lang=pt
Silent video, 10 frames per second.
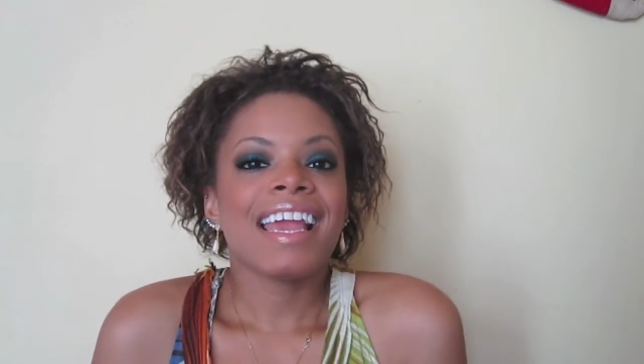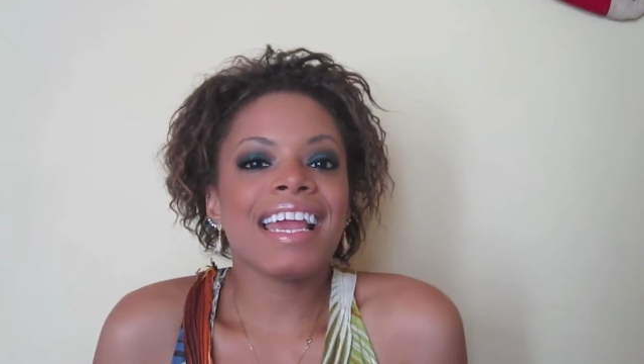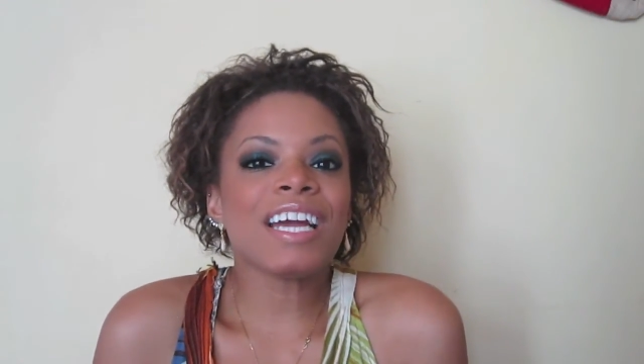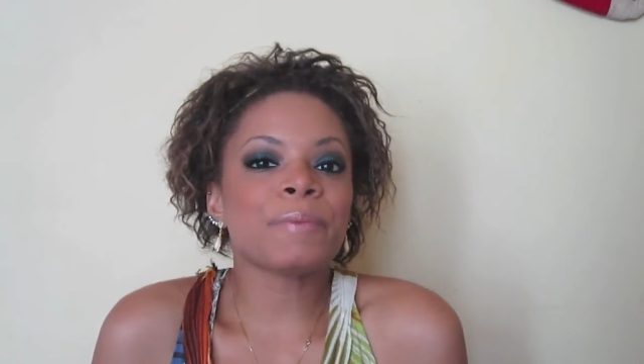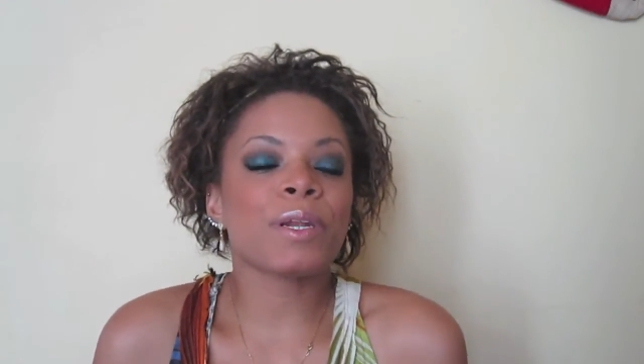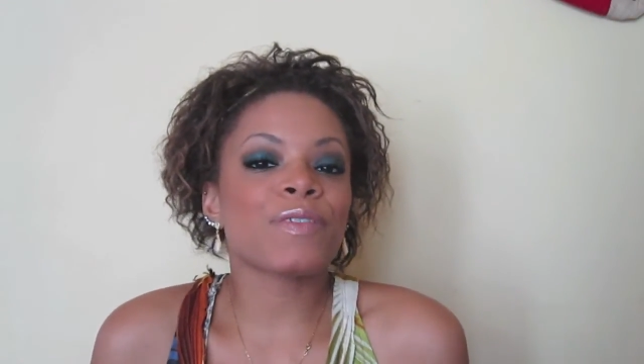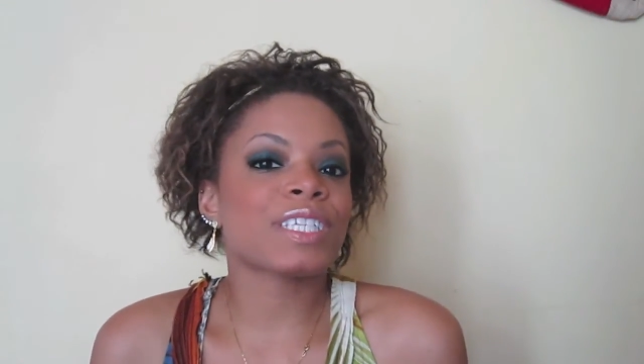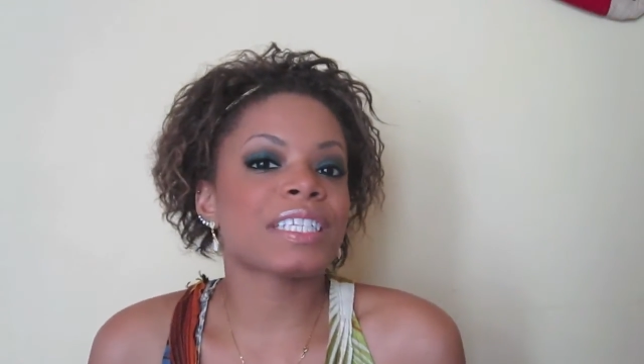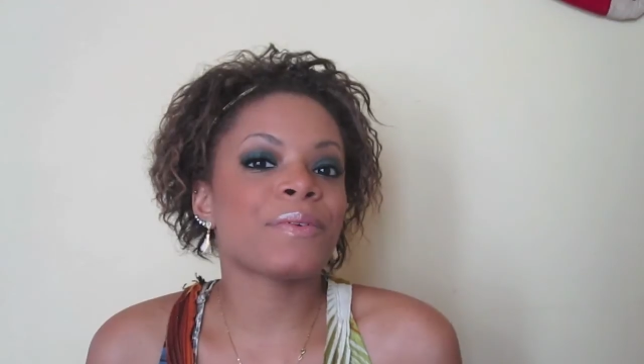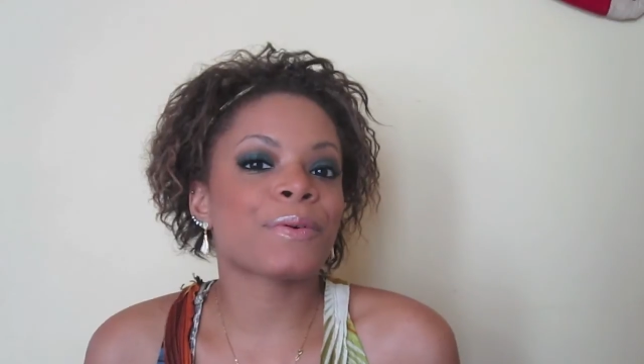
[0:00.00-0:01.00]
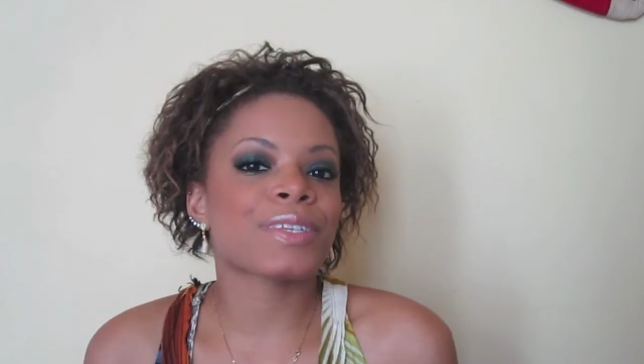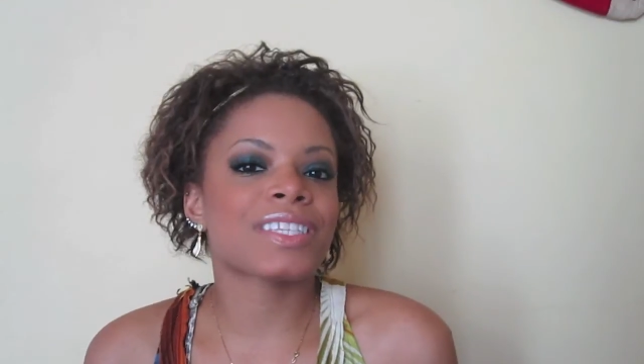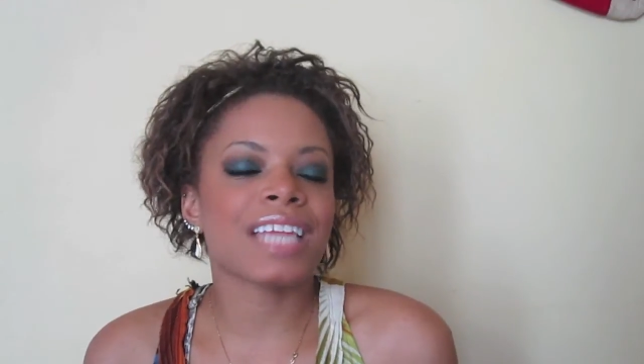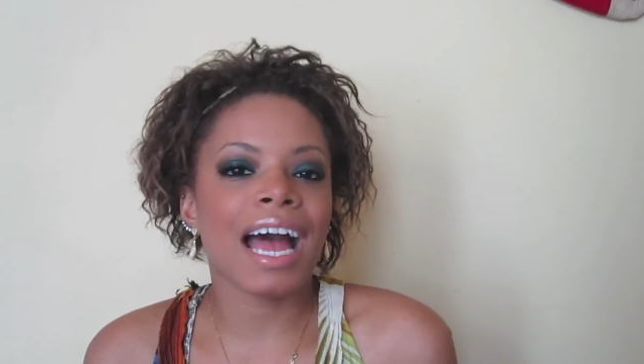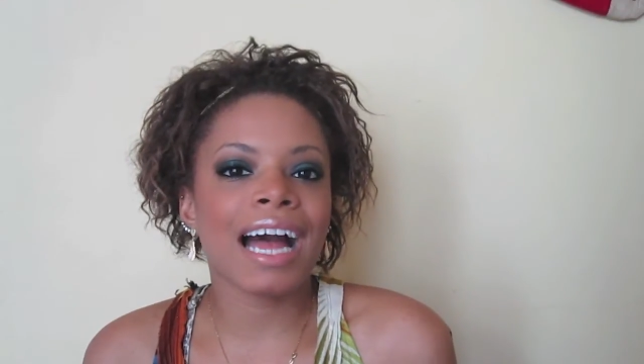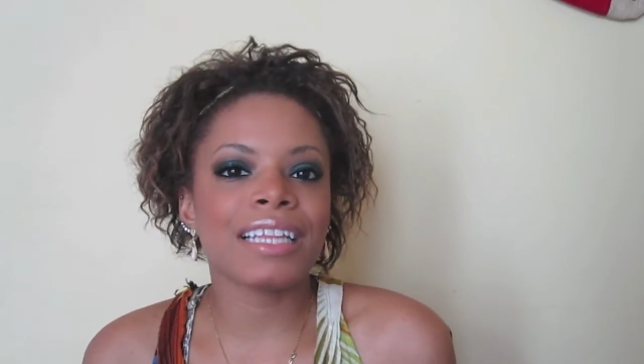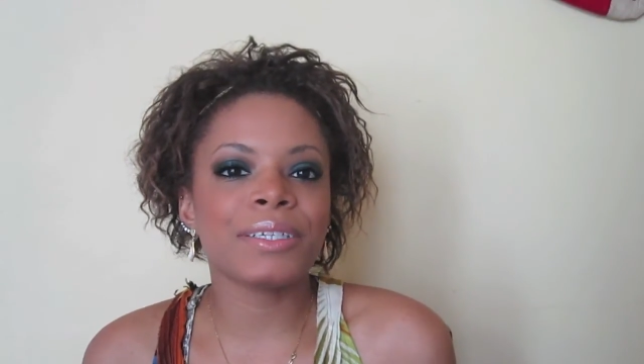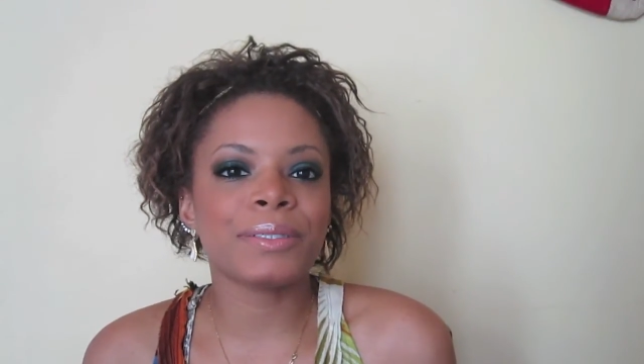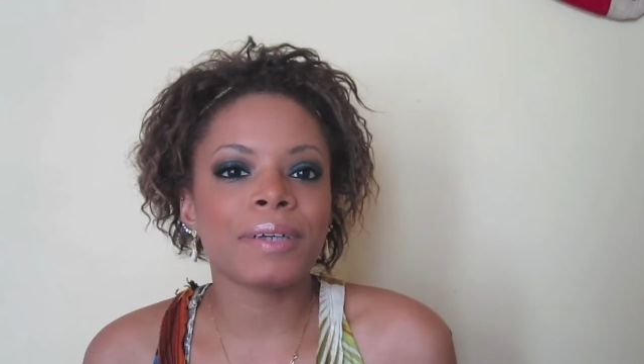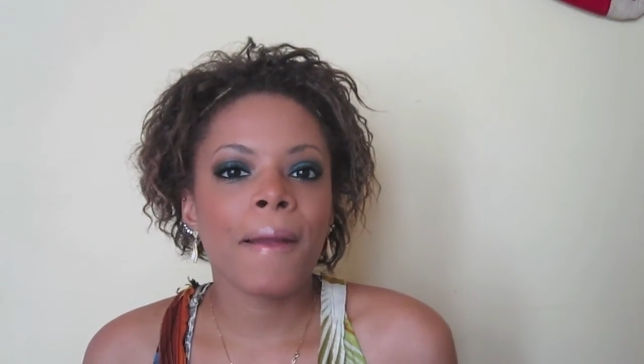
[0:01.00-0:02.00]
E espero que vocês tenham
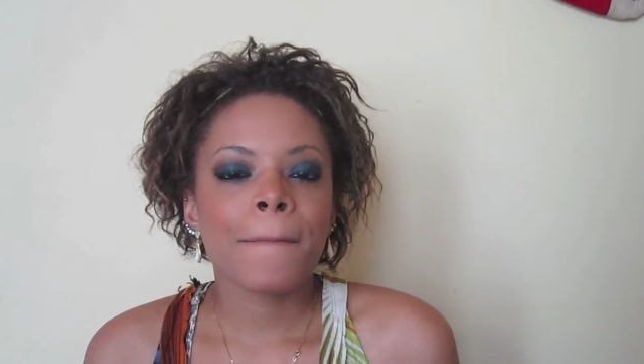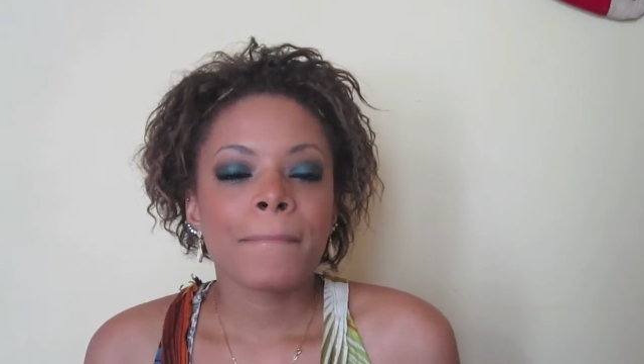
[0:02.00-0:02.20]
gostado.